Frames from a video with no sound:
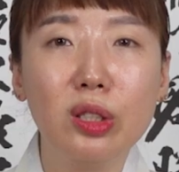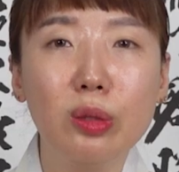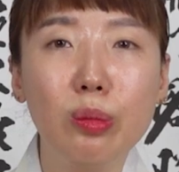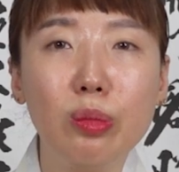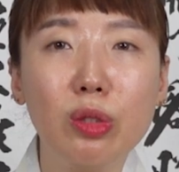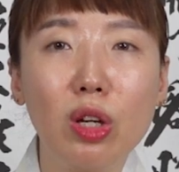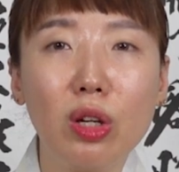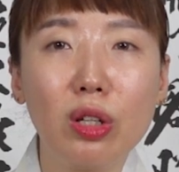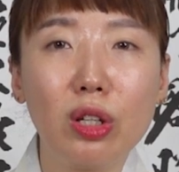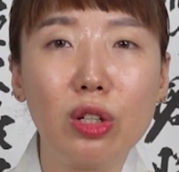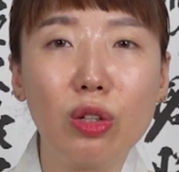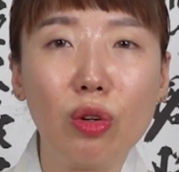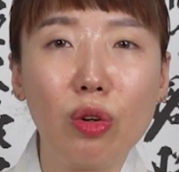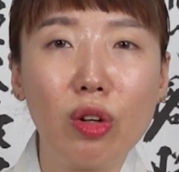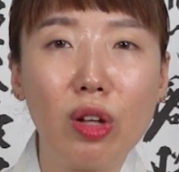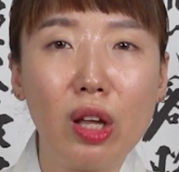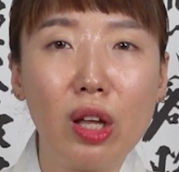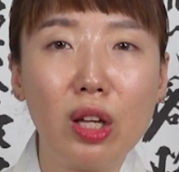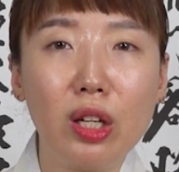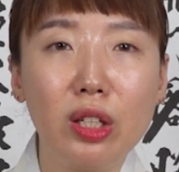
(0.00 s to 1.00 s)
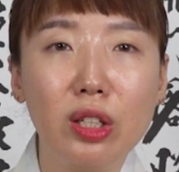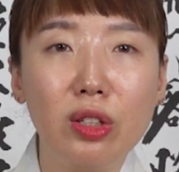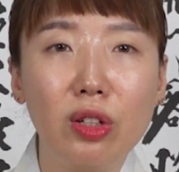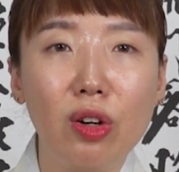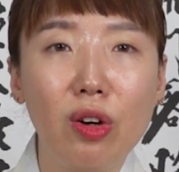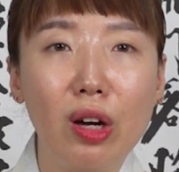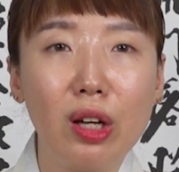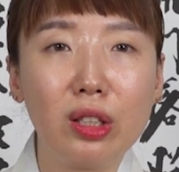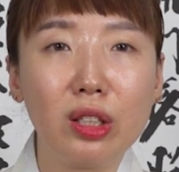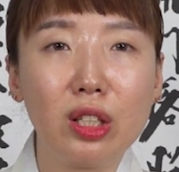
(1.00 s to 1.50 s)
음력 1월에
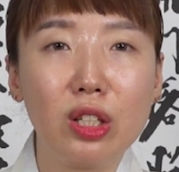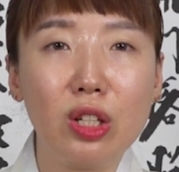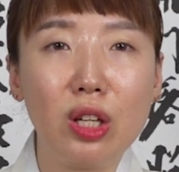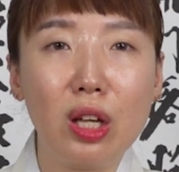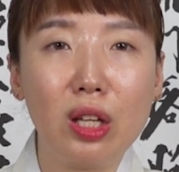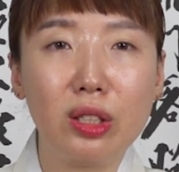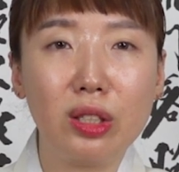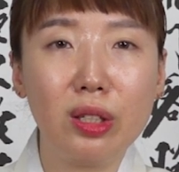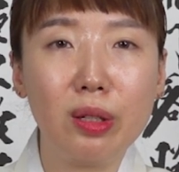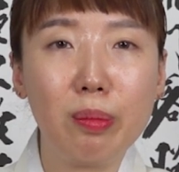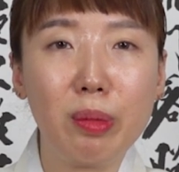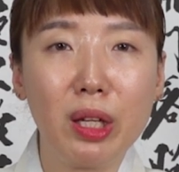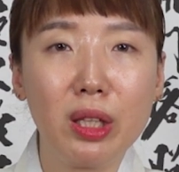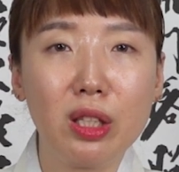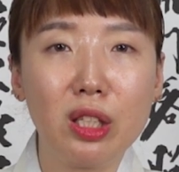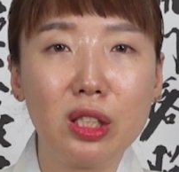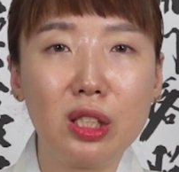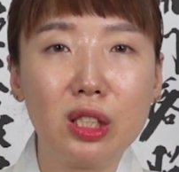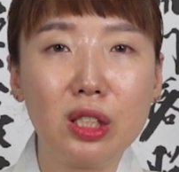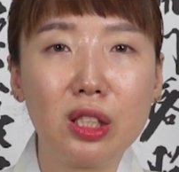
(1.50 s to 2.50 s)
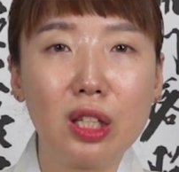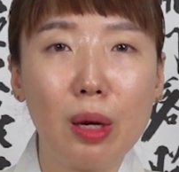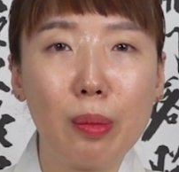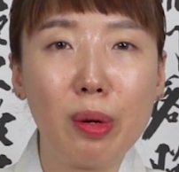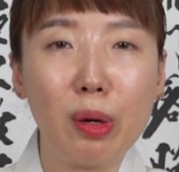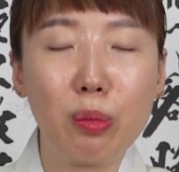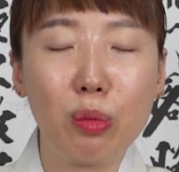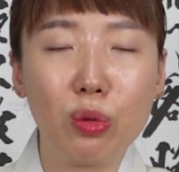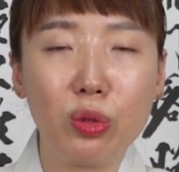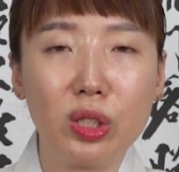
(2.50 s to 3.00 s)
이러한 기회를 반드시
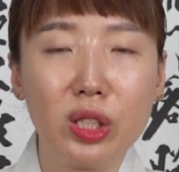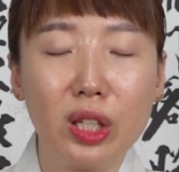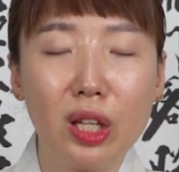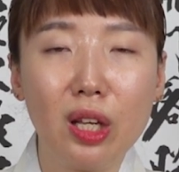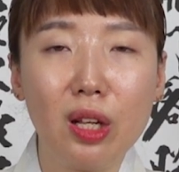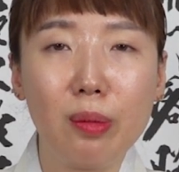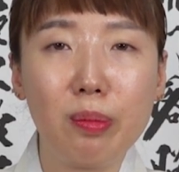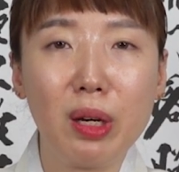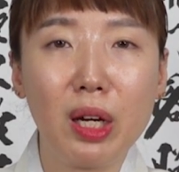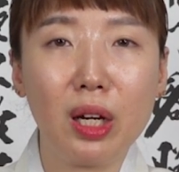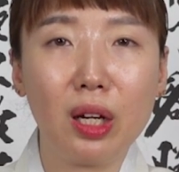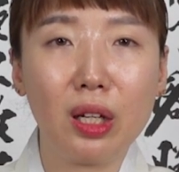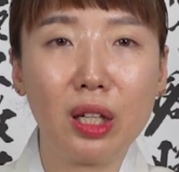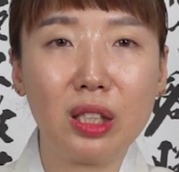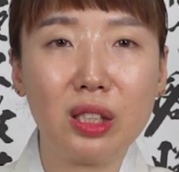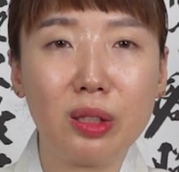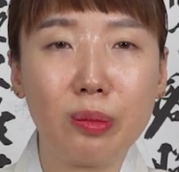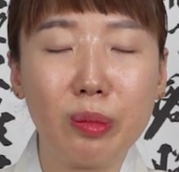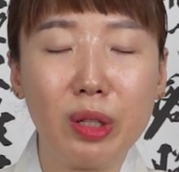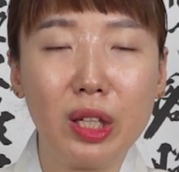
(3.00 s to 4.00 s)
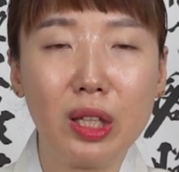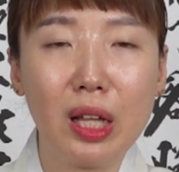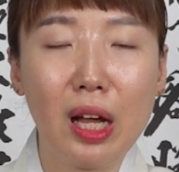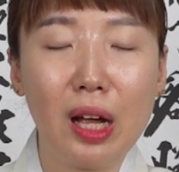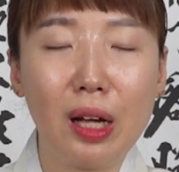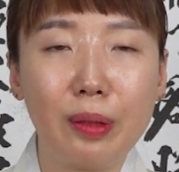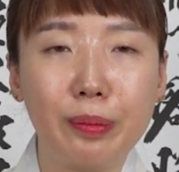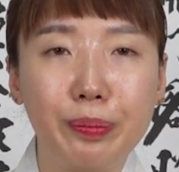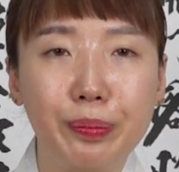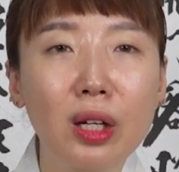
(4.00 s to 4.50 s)
잡아보시길
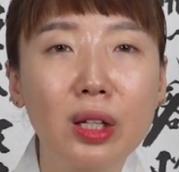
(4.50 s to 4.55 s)
바라겠습니다.